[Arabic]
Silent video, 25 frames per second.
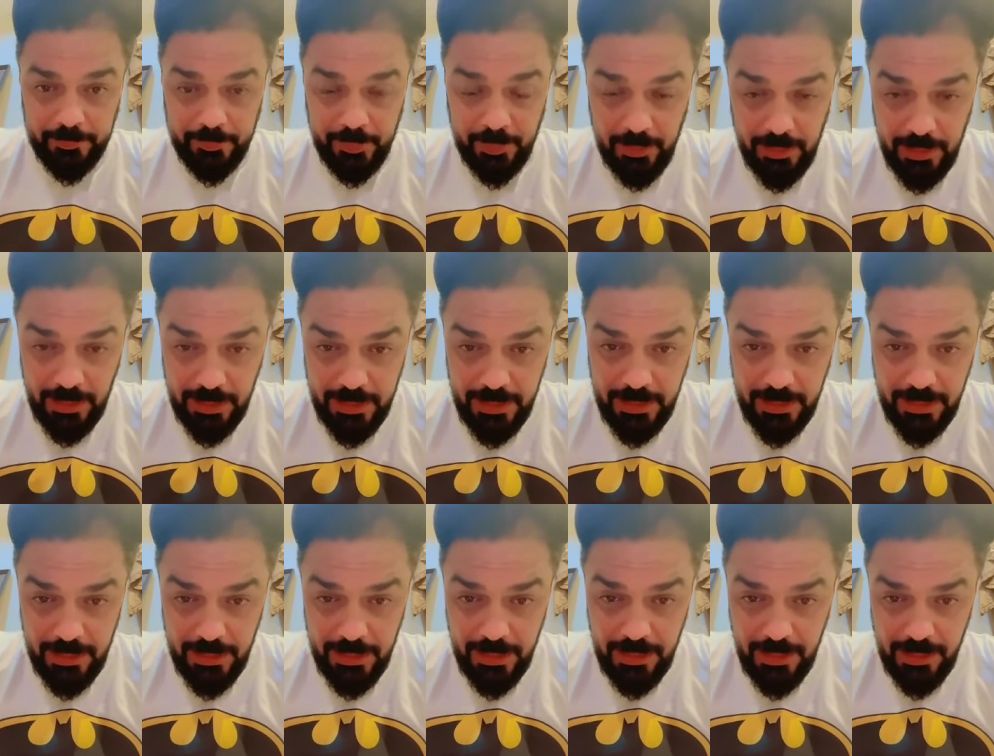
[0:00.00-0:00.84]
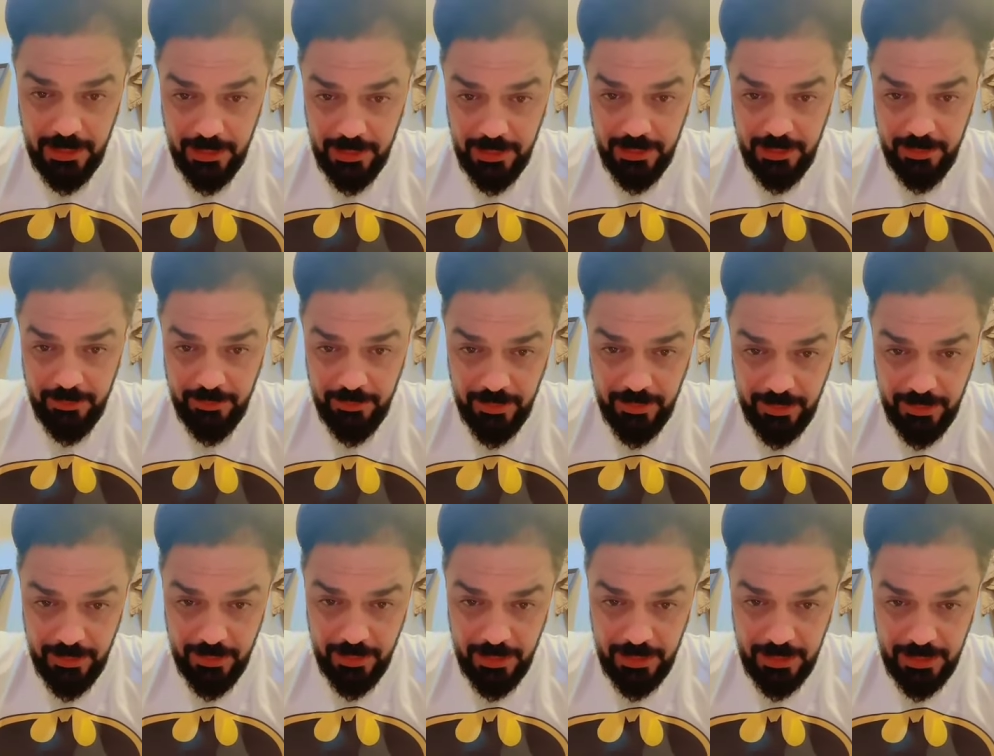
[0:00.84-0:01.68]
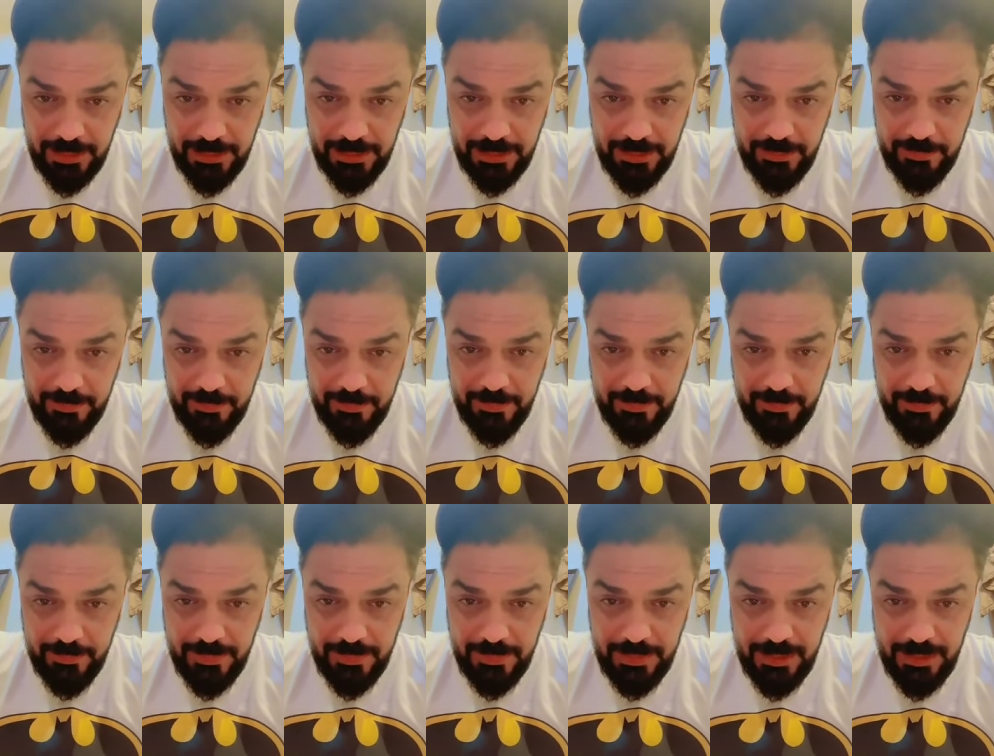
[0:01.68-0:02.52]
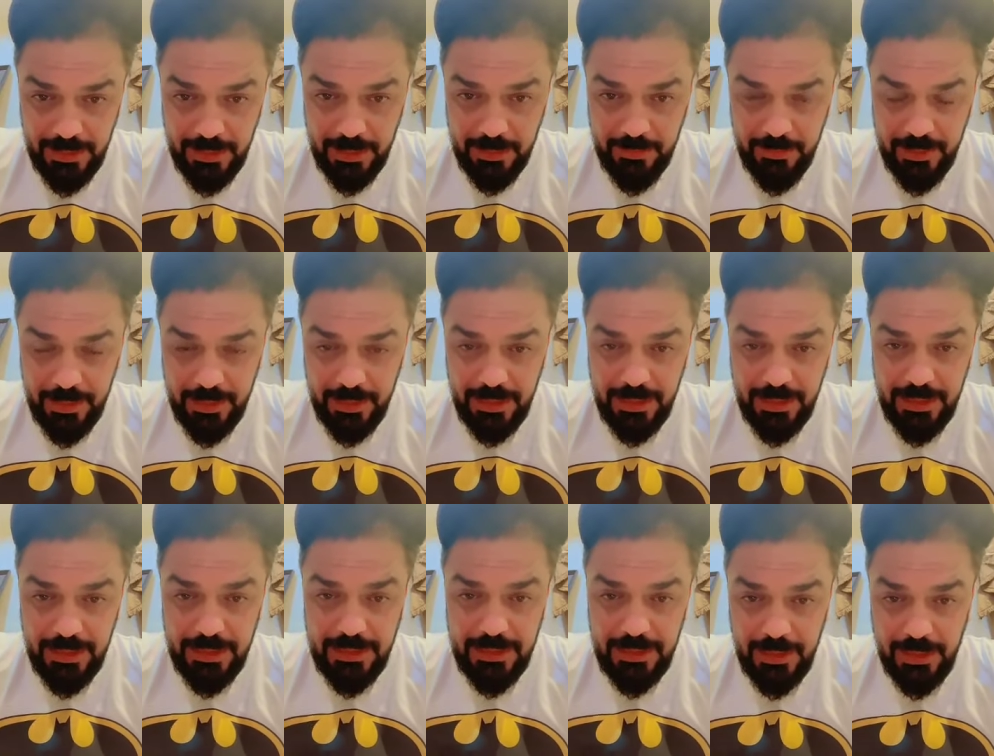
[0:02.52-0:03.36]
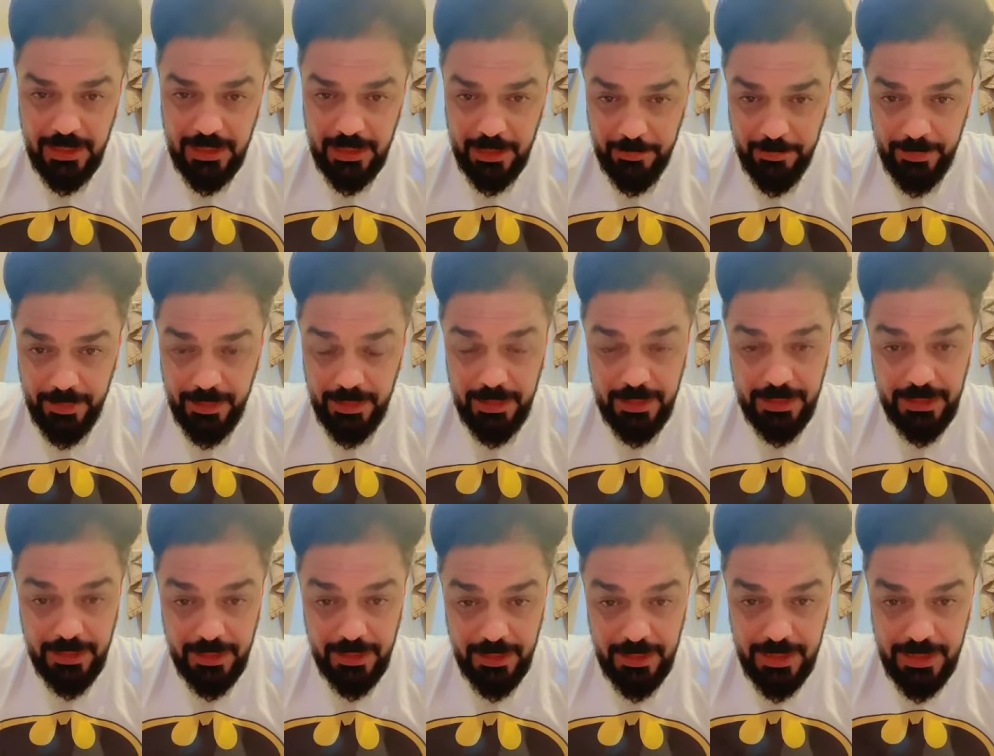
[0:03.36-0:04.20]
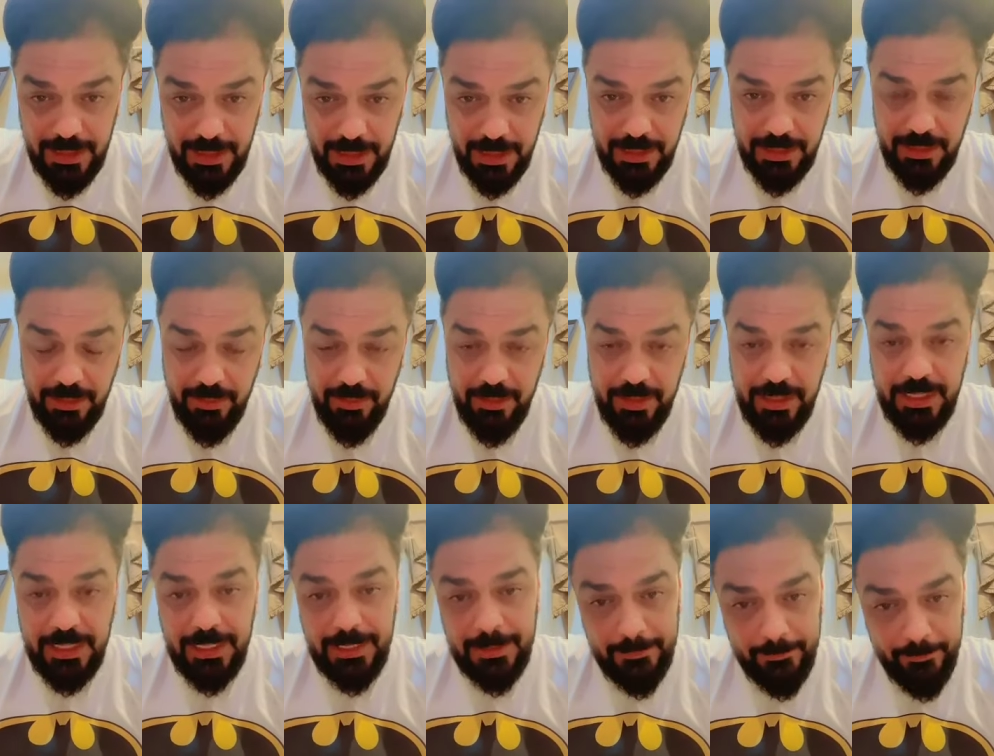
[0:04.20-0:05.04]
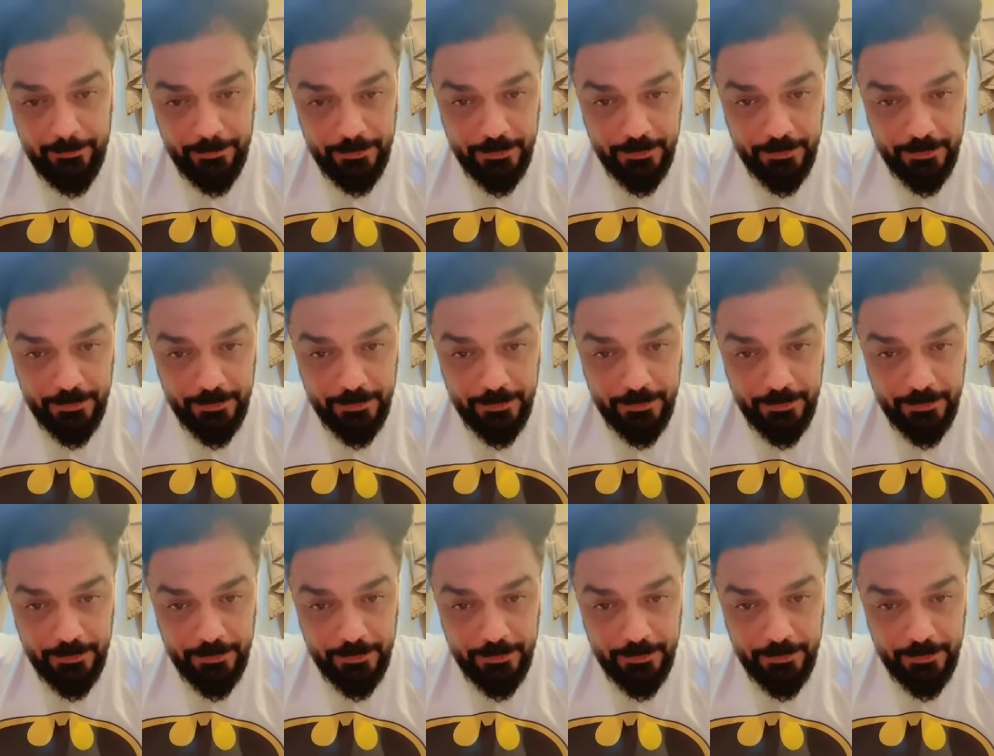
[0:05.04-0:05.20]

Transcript: ولكن آخر فيديو راح يتم استقباله الساعة 4 علشان الساعة 10 في الليل